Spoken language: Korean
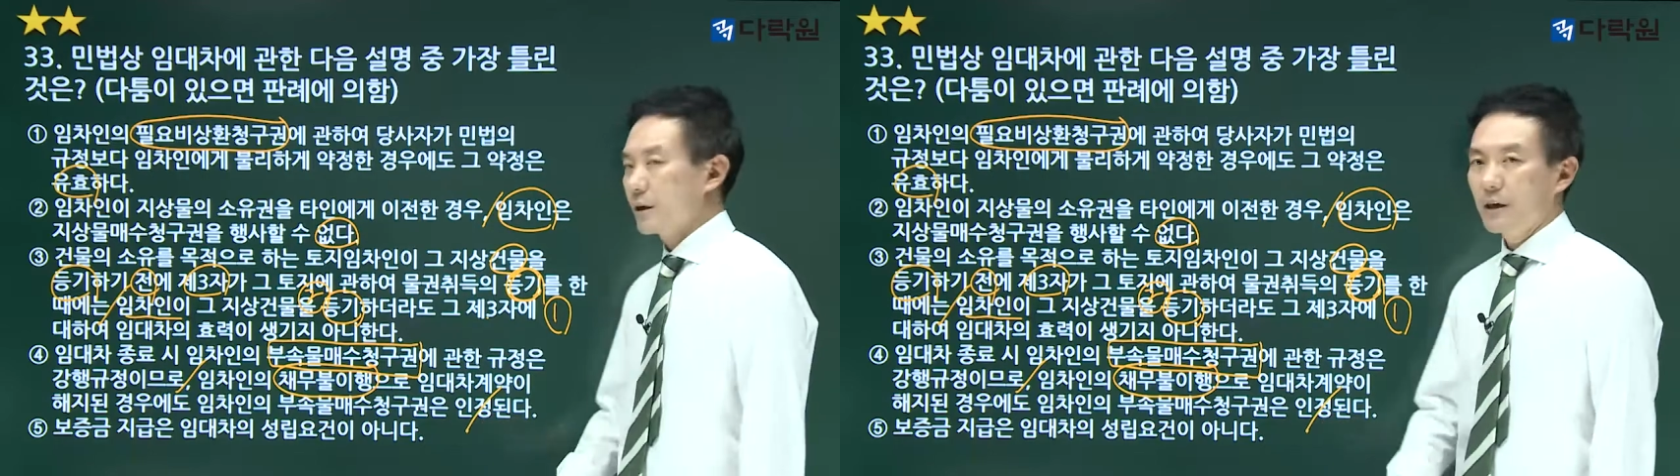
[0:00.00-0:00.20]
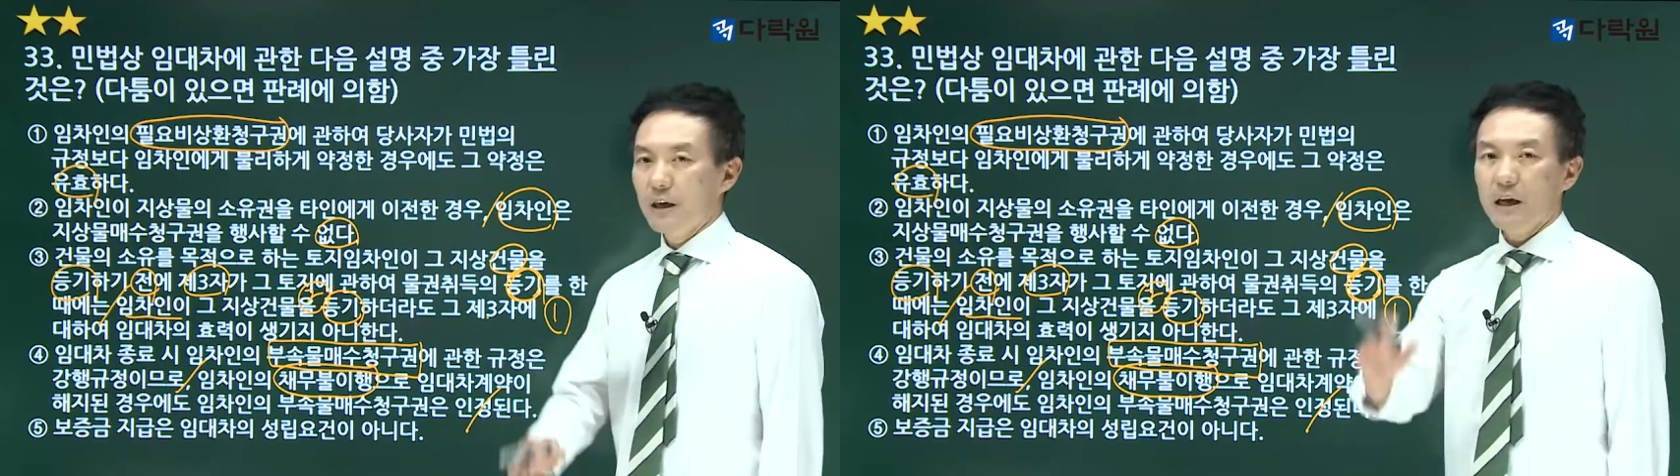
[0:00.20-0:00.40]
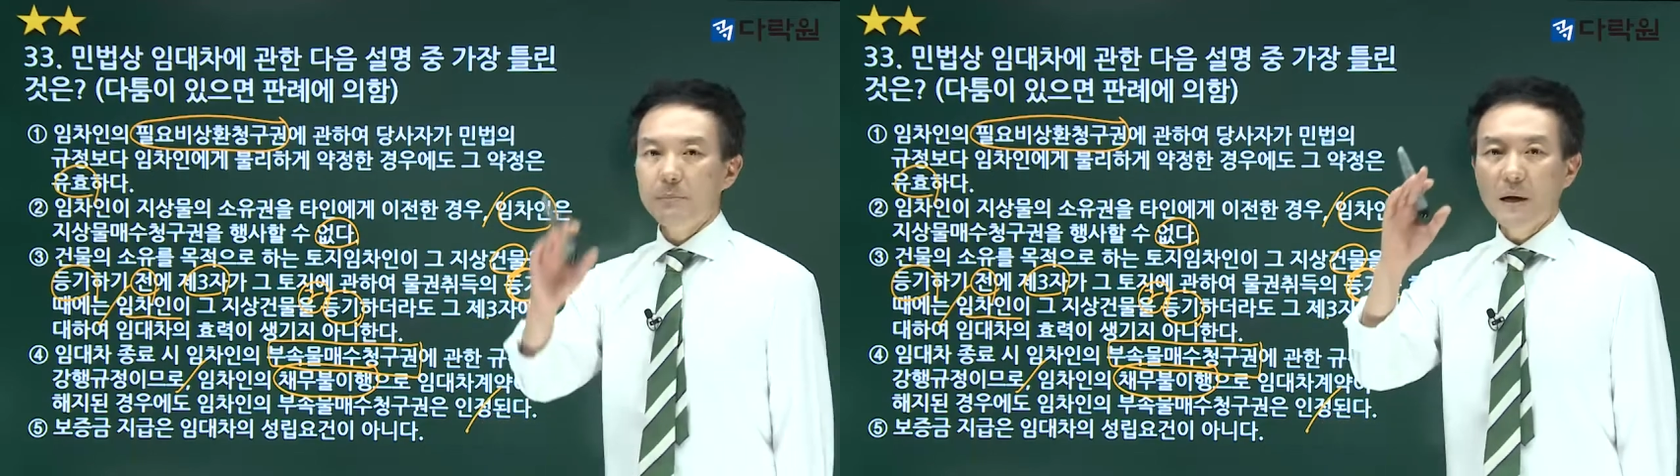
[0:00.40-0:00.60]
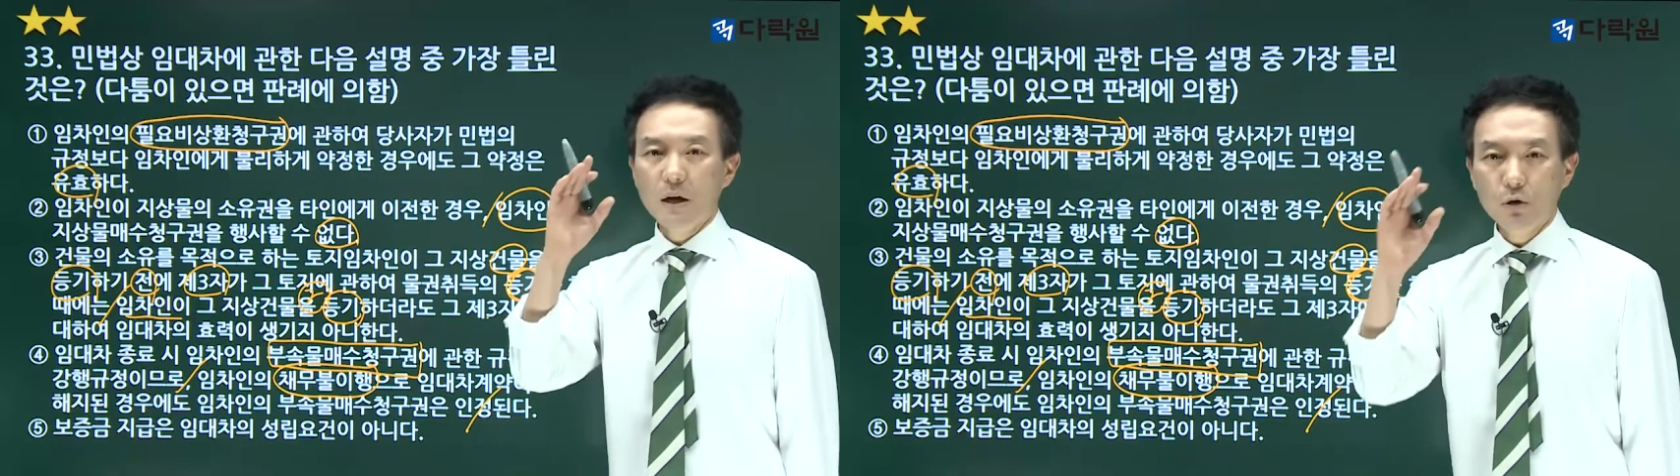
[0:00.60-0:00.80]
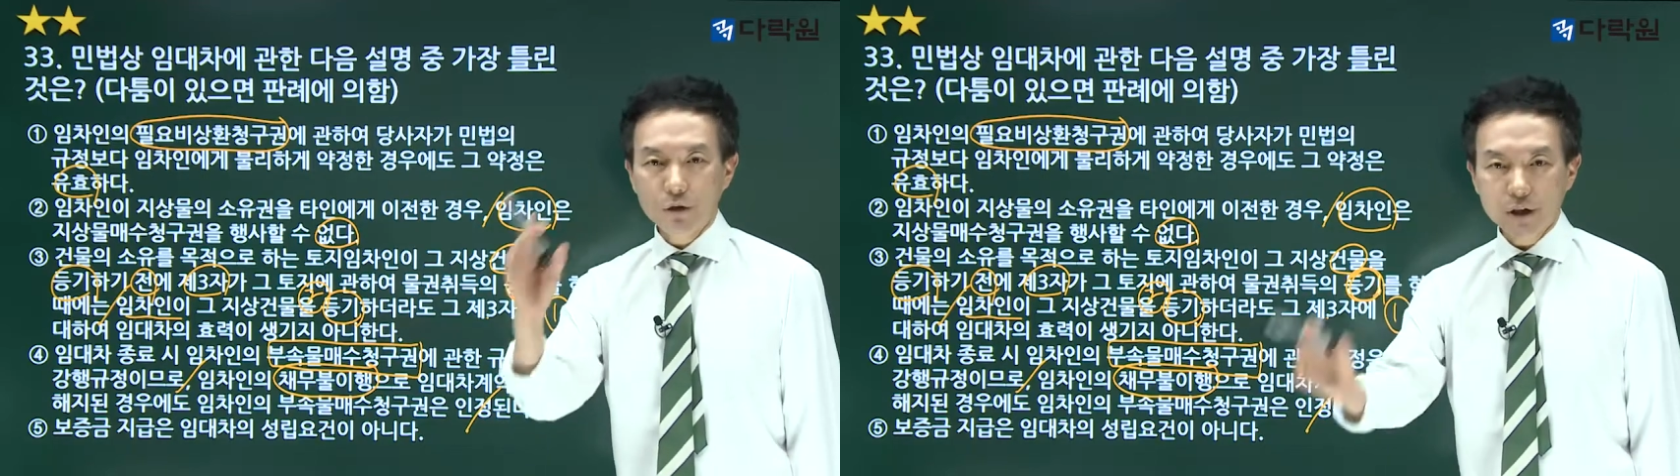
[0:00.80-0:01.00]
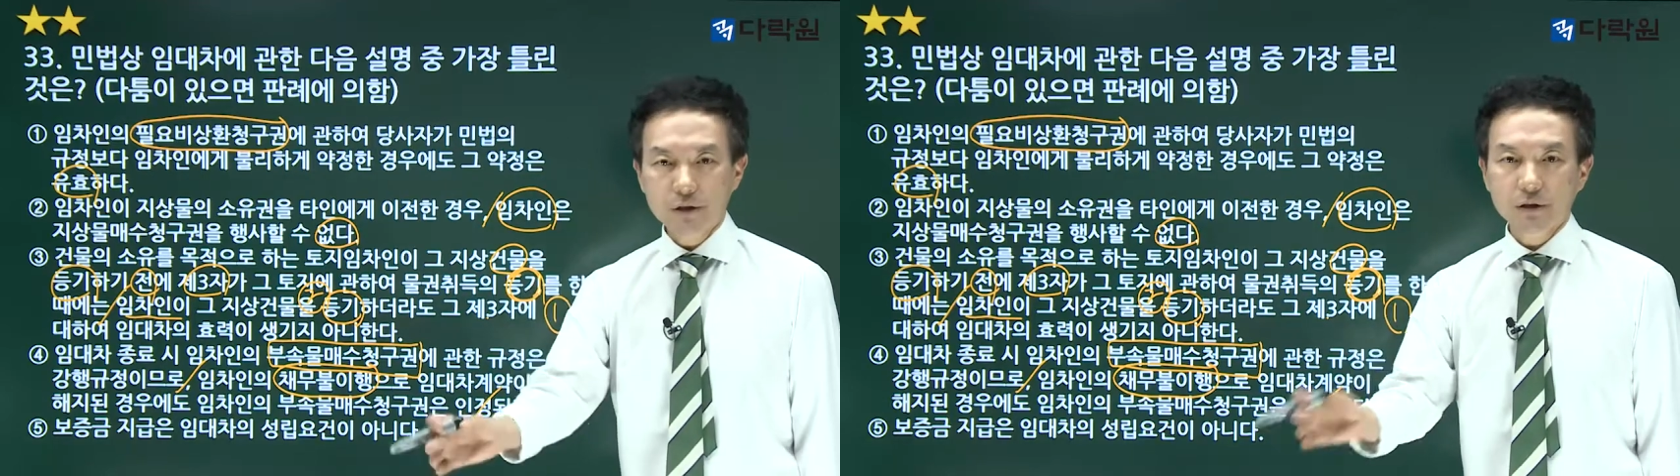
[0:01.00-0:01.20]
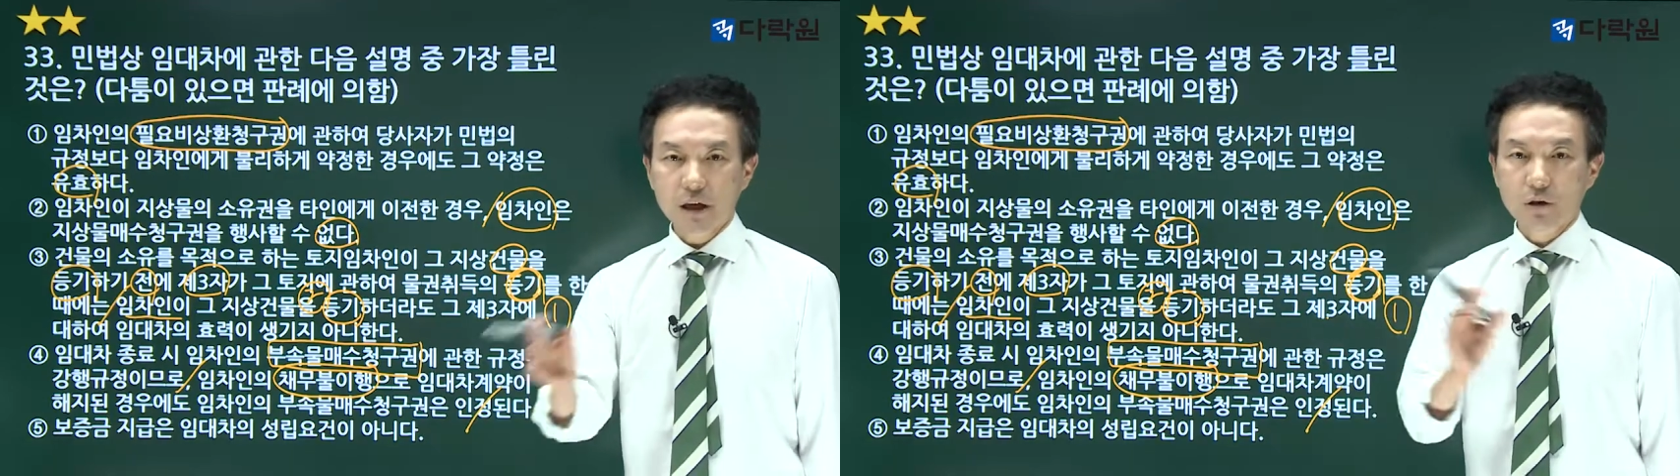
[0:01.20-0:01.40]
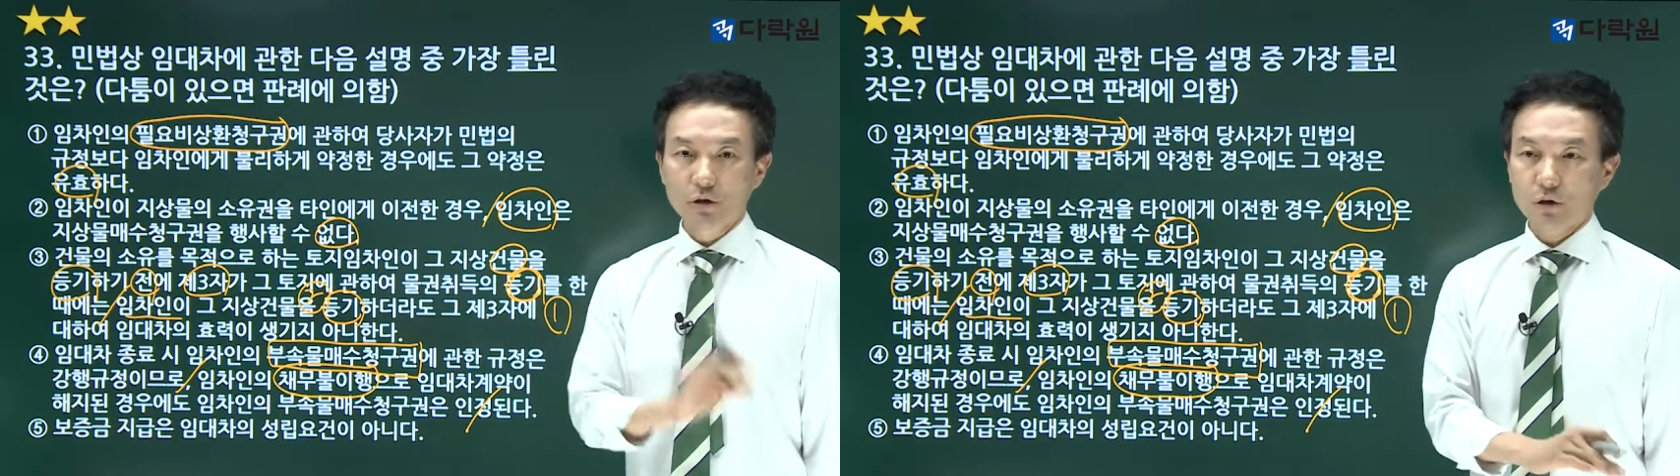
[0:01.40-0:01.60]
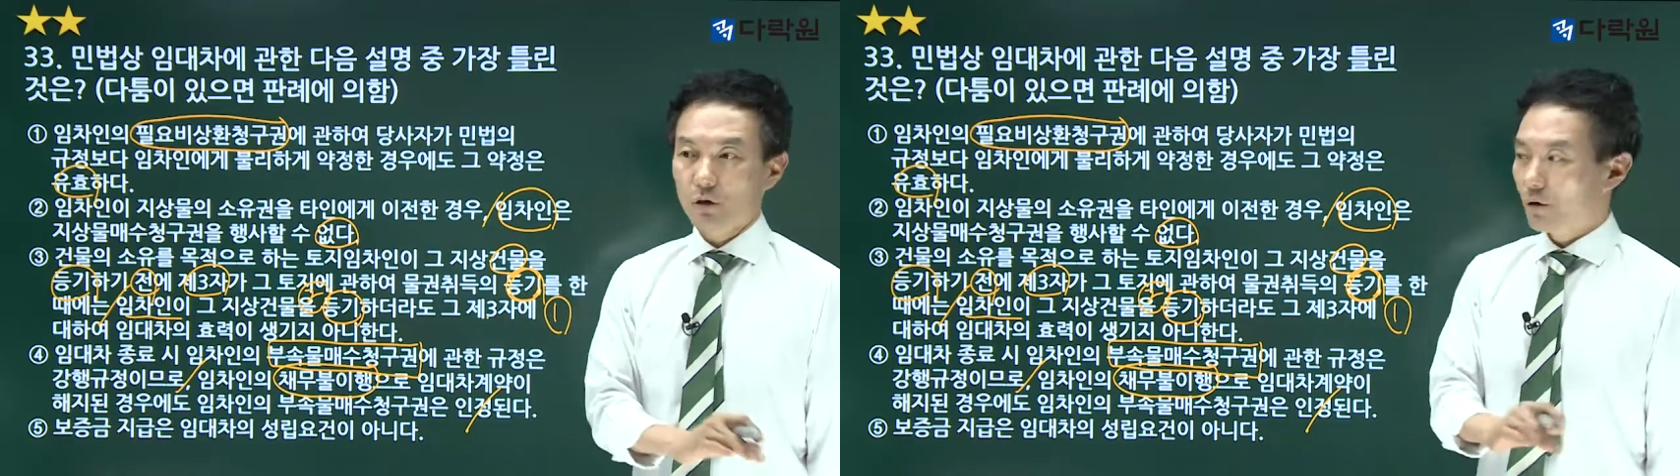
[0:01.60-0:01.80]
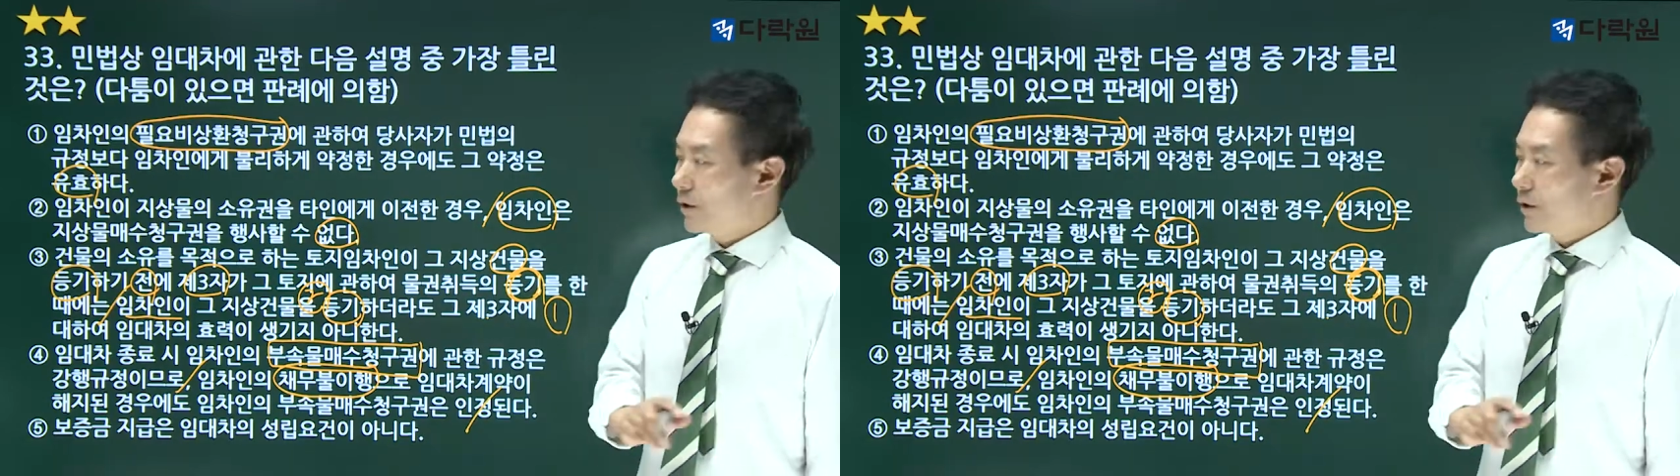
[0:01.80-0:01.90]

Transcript: 기간 만료에 신청되는 거죠.